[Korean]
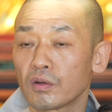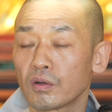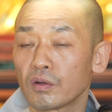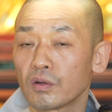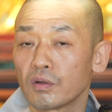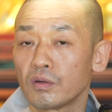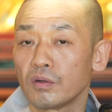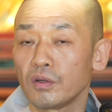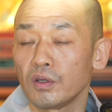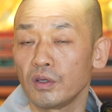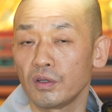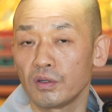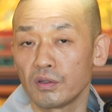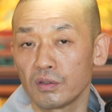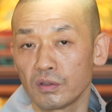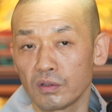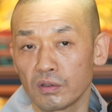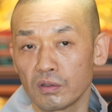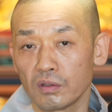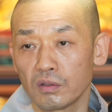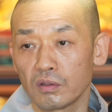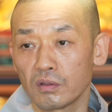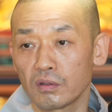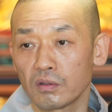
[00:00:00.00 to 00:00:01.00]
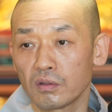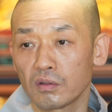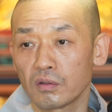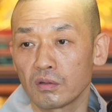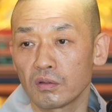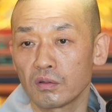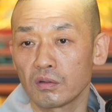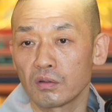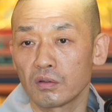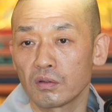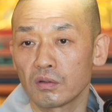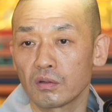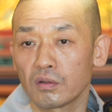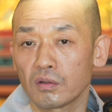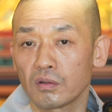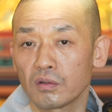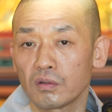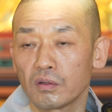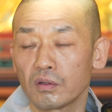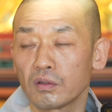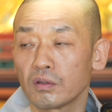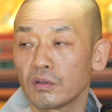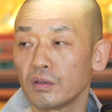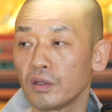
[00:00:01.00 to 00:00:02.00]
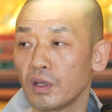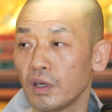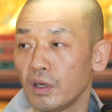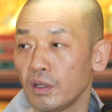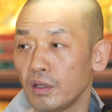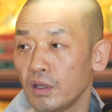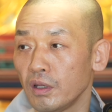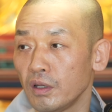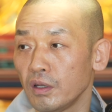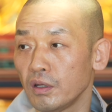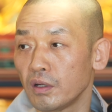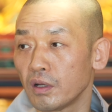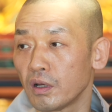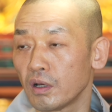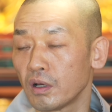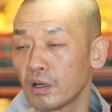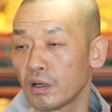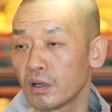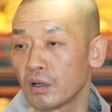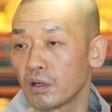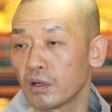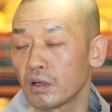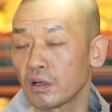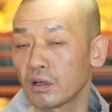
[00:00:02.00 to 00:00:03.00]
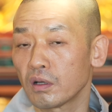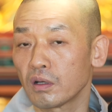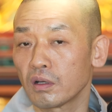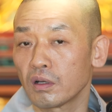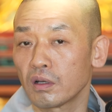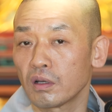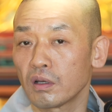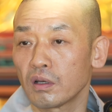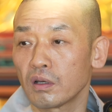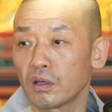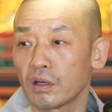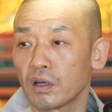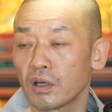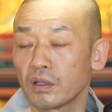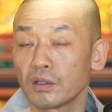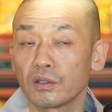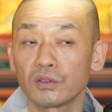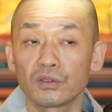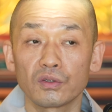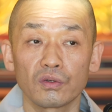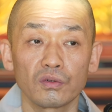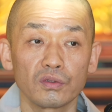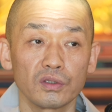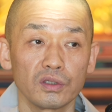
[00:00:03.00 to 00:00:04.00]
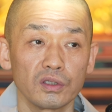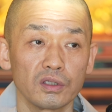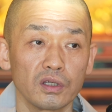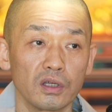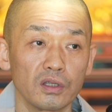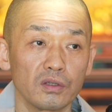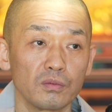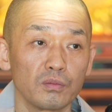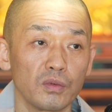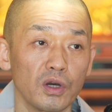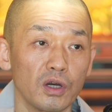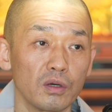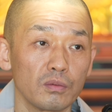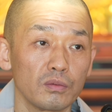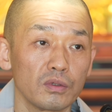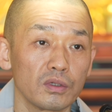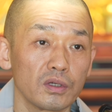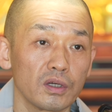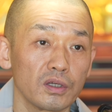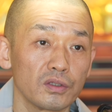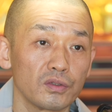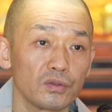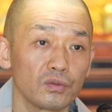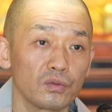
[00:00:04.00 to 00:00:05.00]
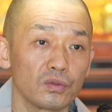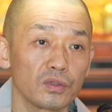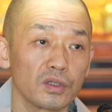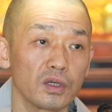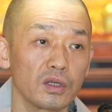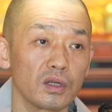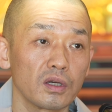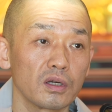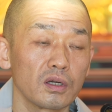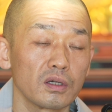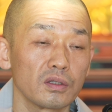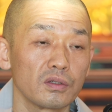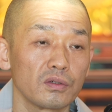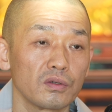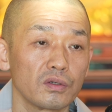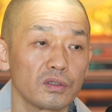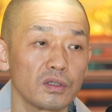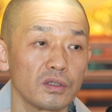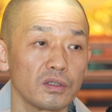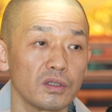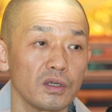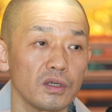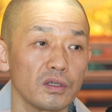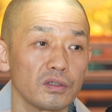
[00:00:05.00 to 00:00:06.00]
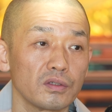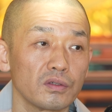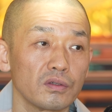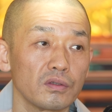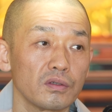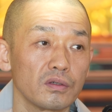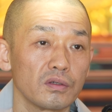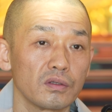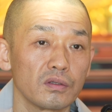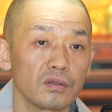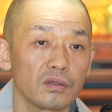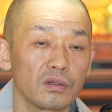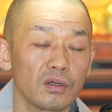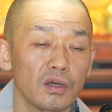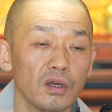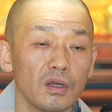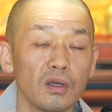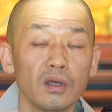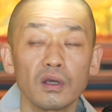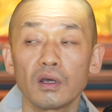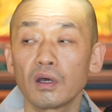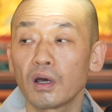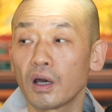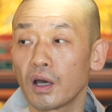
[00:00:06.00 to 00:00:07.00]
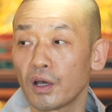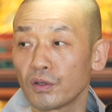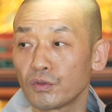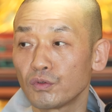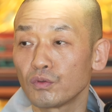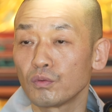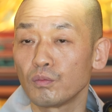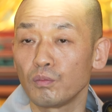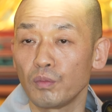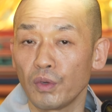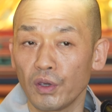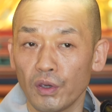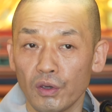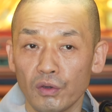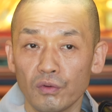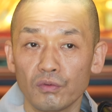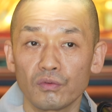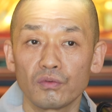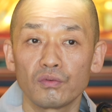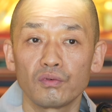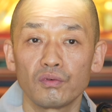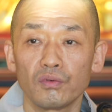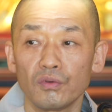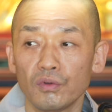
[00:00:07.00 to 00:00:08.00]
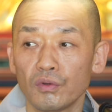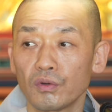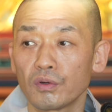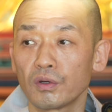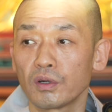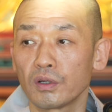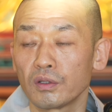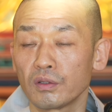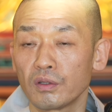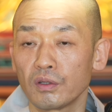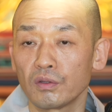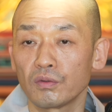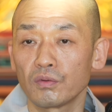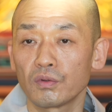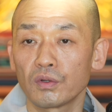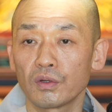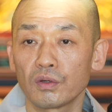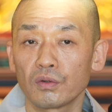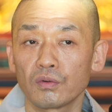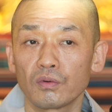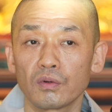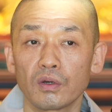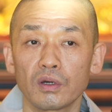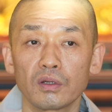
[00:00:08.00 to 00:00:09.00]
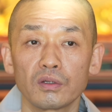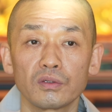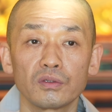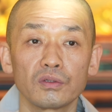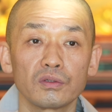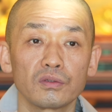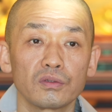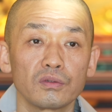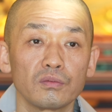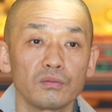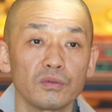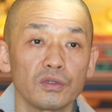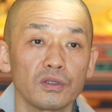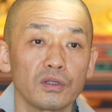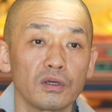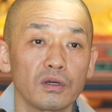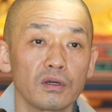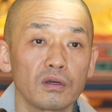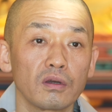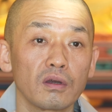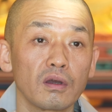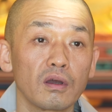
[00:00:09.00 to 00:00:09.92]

그 일을 끝끝내 해내리라 하는 정진하는 마음을 가지고 살아가는 것에 대해서는 아주 매우 훌륭한 태도라고 가르쳤습니다.